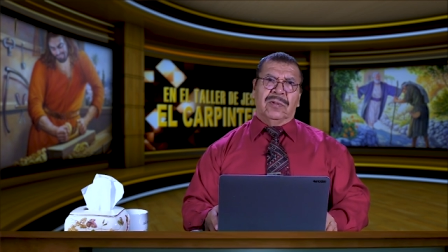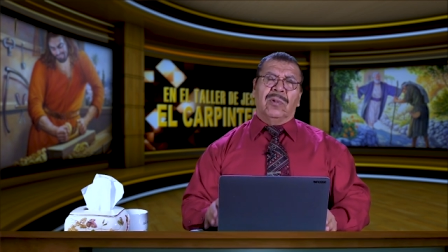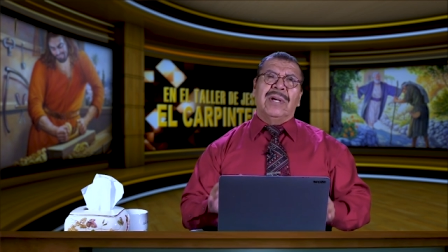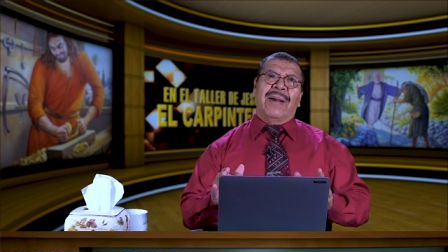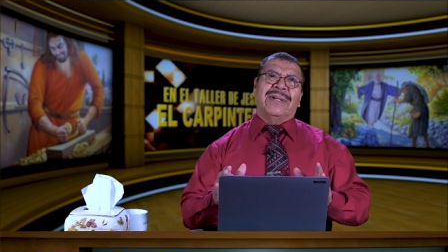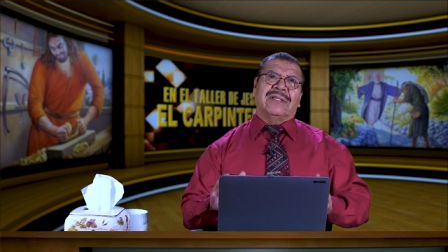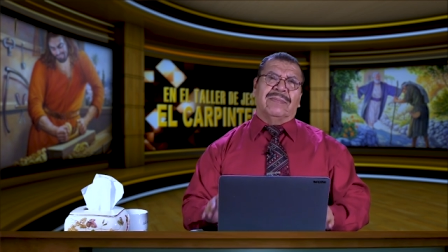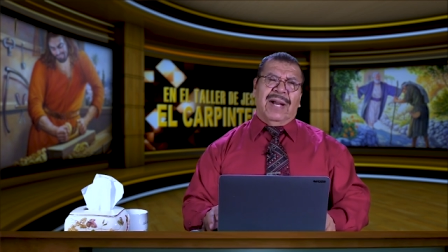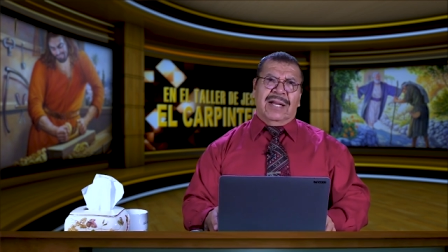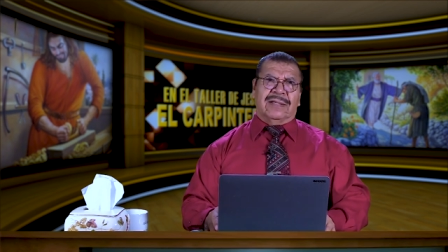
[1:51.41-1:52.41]
Una vez
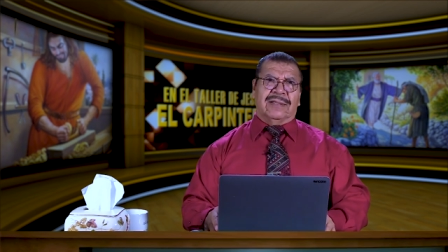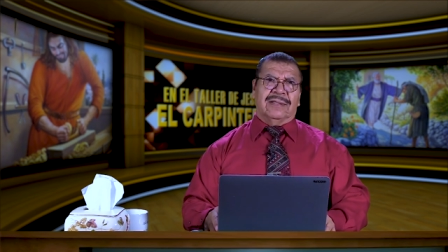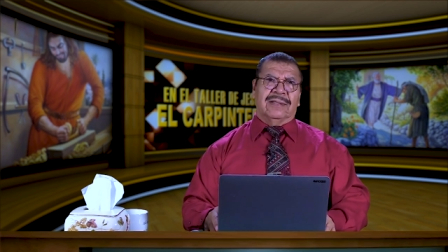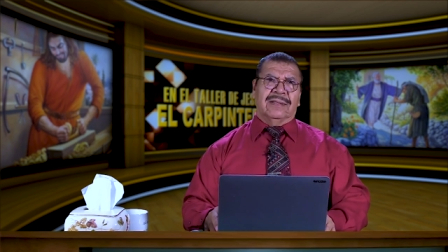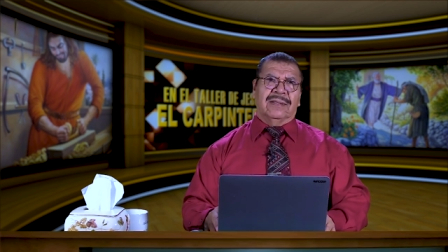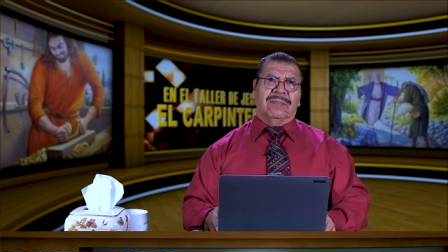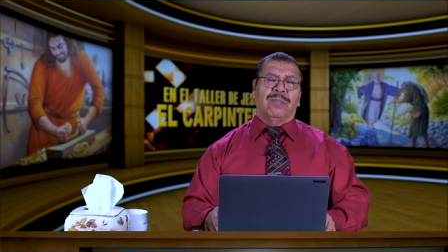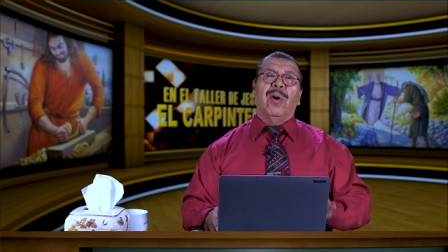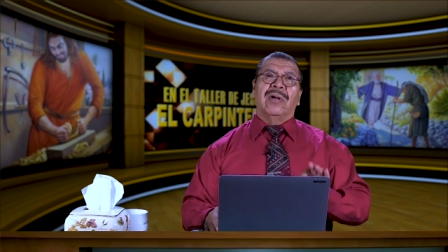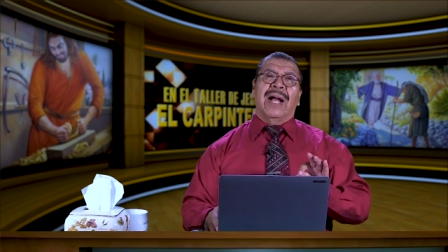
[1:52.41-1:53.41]
más,
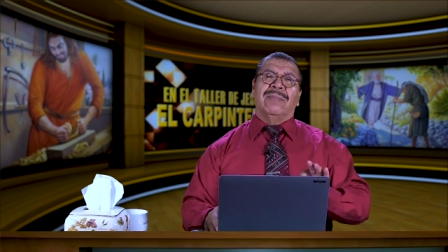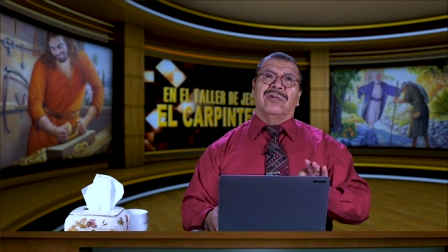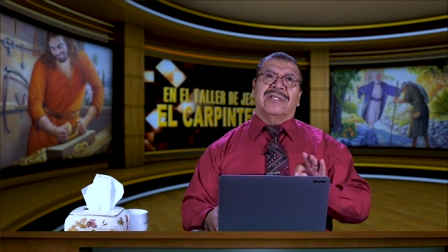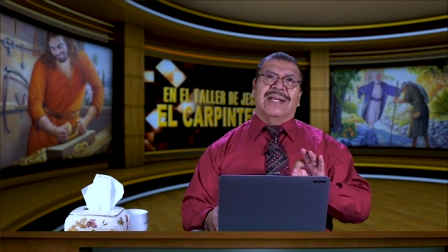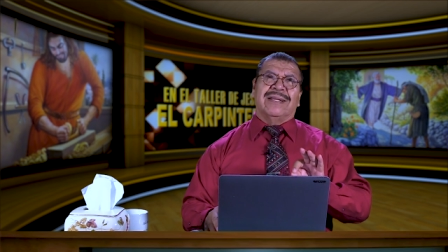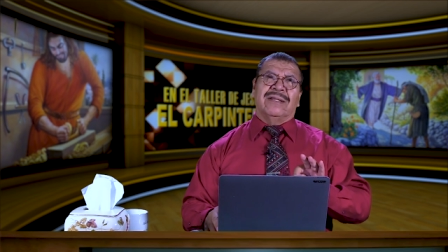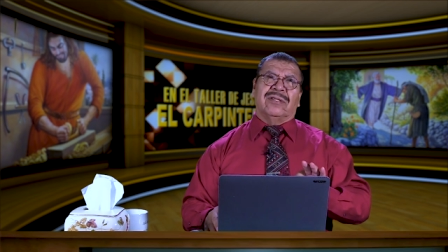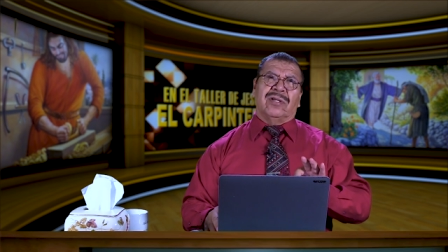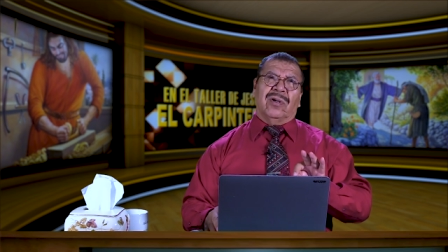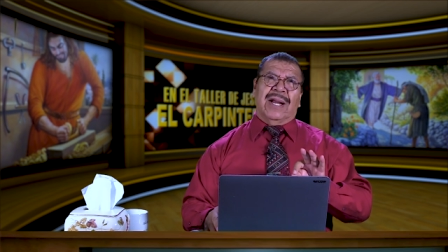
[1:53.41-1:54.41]
pongamos
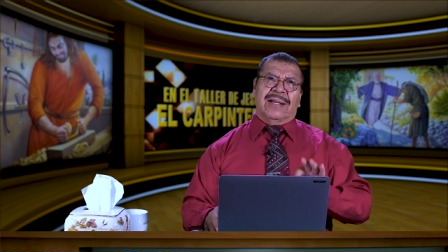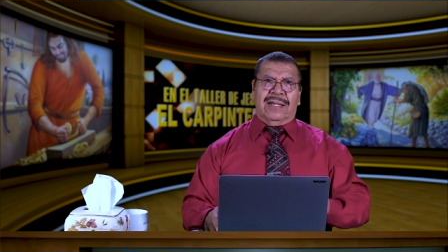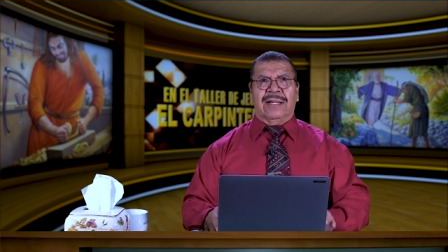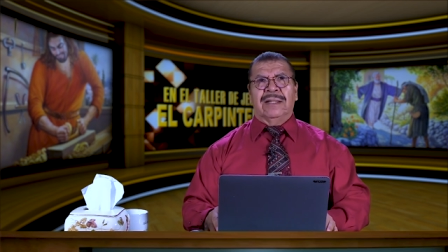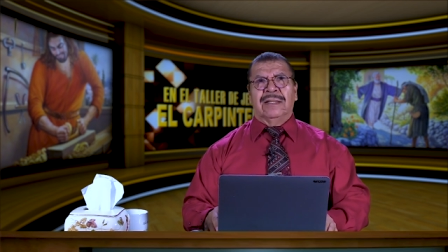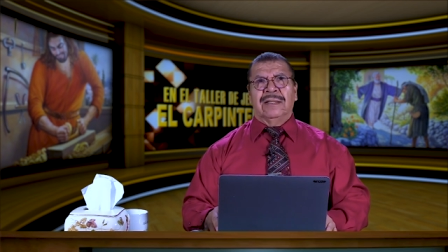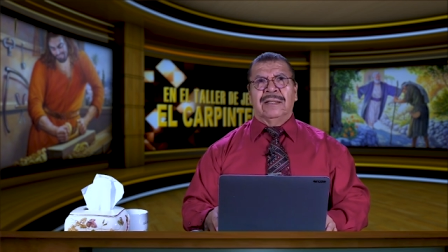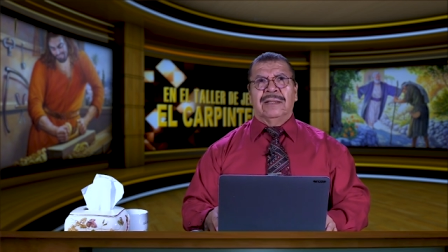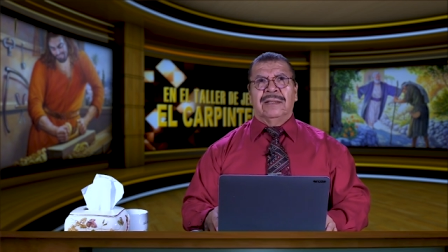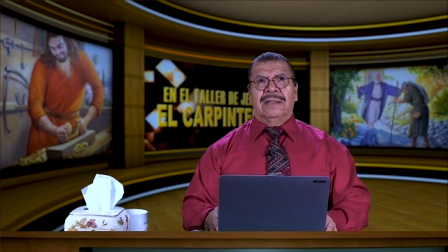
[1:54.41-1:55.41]
atención aquí
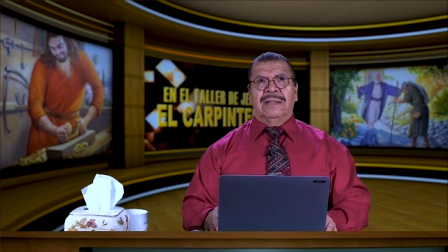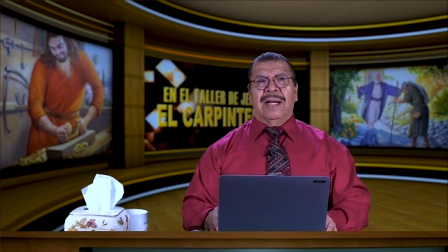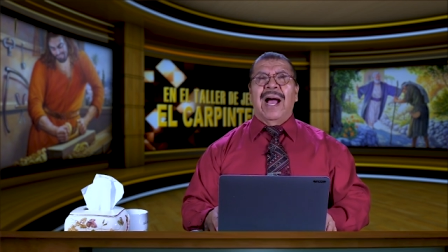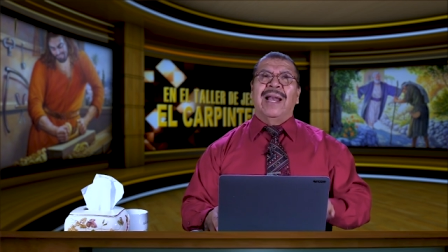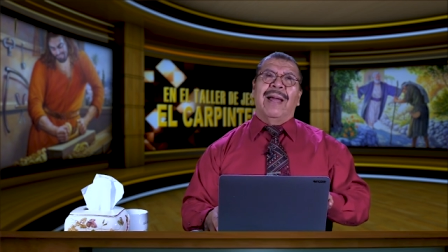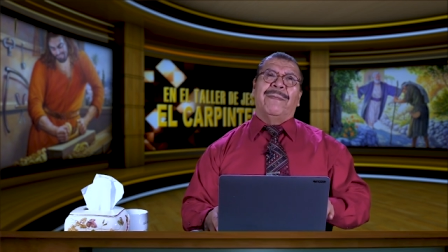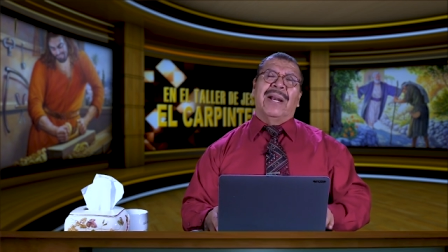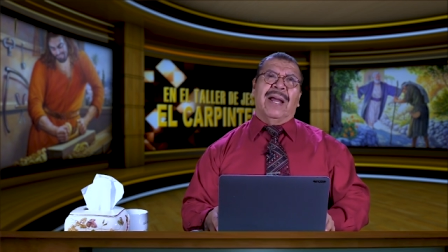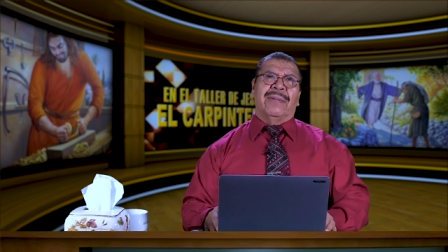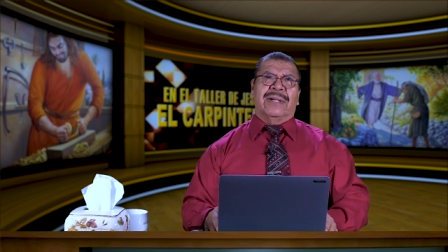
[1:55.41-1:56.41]
a la
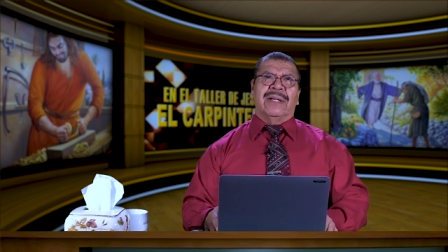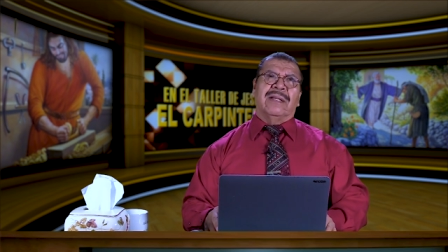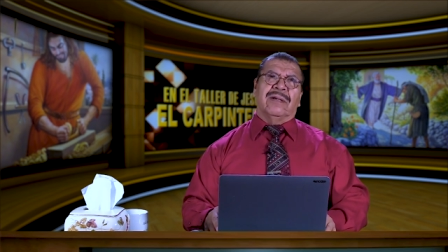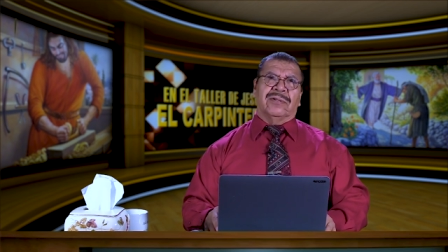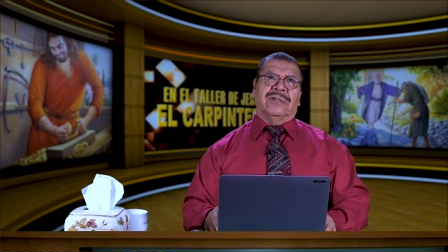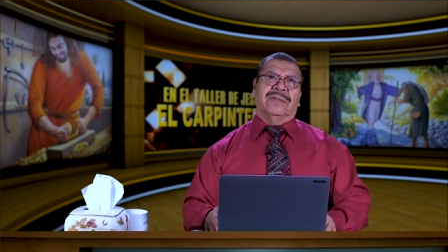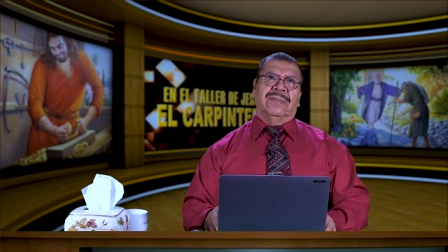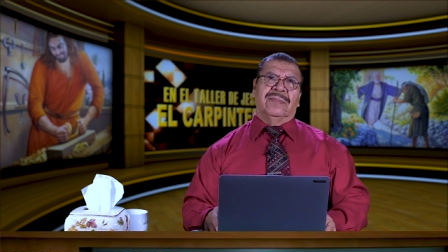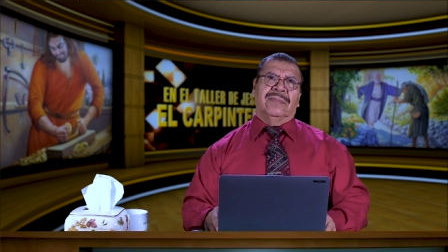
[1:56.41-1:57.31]
palabra de Dios.